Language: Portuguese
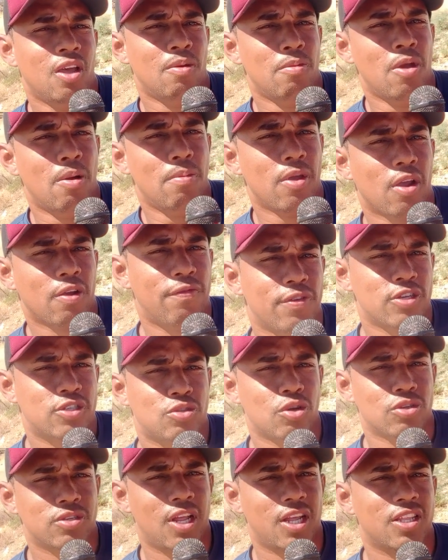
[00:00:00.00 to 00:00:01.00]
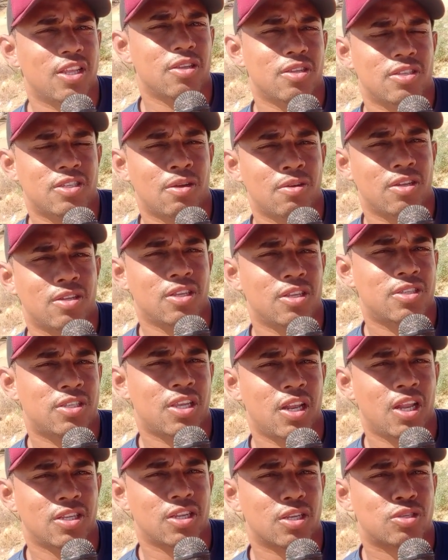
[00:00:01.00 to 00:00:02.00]
Meu amigo Vistoso lá de, de
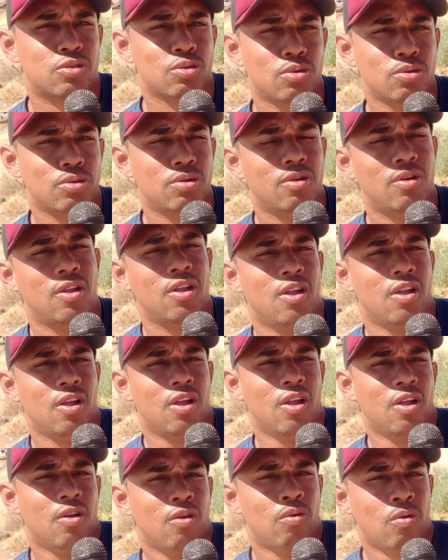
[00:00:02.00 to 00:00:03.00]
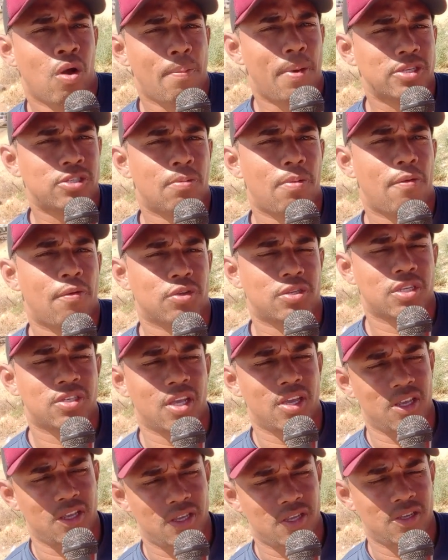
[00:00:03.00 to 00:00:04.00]
Ceilândia Sul. Um abração pra vocês
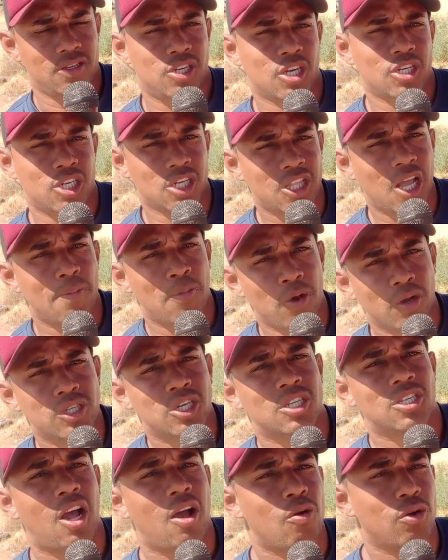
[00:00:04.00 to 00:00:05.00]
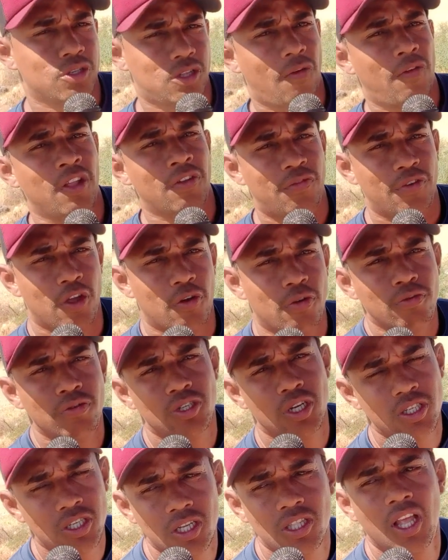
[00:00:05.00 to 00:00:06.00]
aí. Chique Chique tá bom, Chique tá hoje tá fazendo frio, viu?
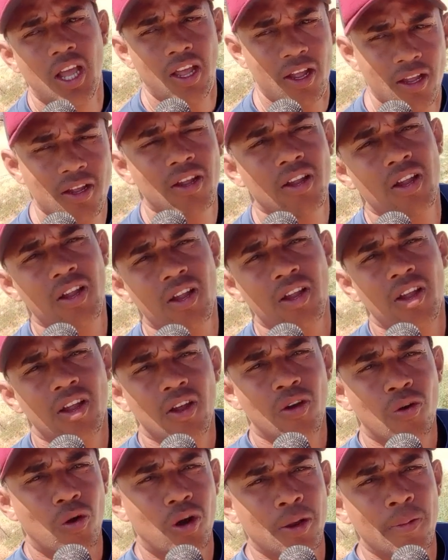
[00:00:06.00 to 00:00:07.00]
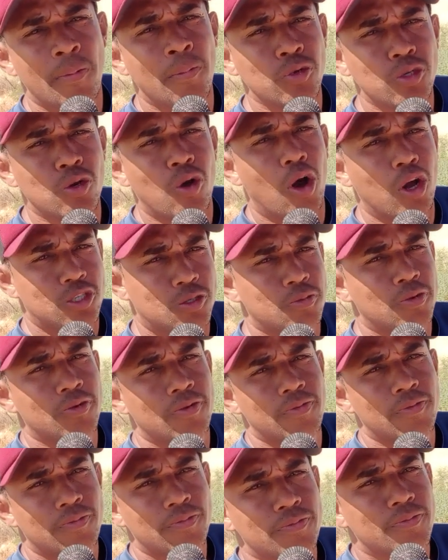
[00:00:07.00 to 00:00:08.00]
Chique Chique tá um clima muito ótimo.
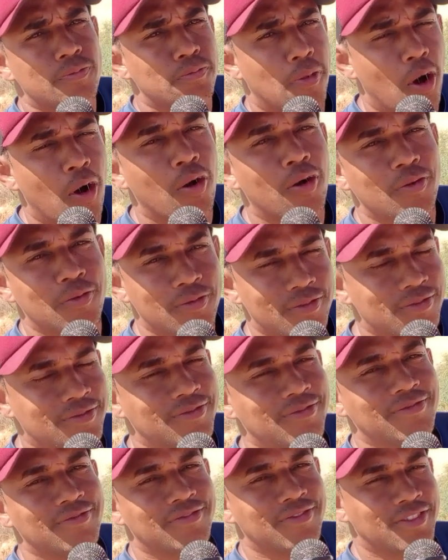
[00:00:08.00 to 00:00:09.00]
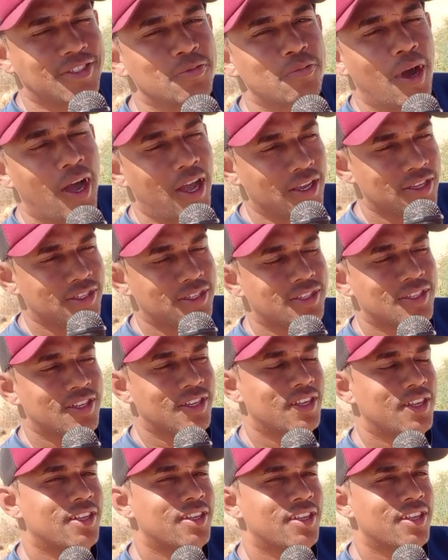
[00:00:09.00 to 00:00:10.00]
Bom. E aí, Gil,
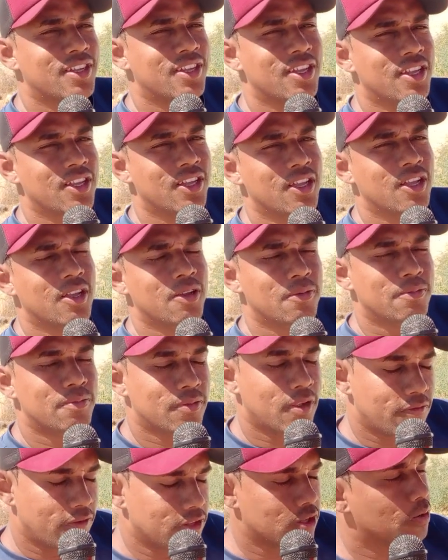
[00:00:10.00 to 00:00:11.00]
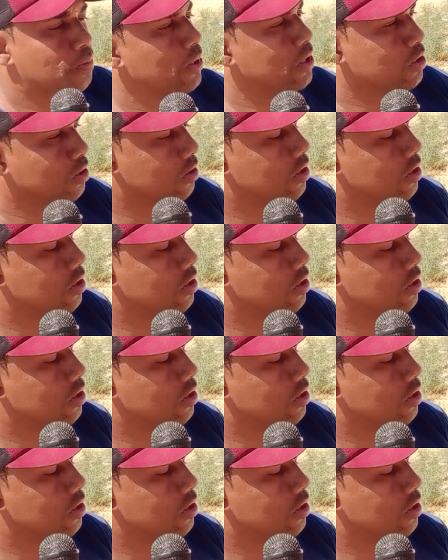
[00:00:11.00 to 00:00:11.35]
os peixes já vendeu hoje? Vendeu o peixe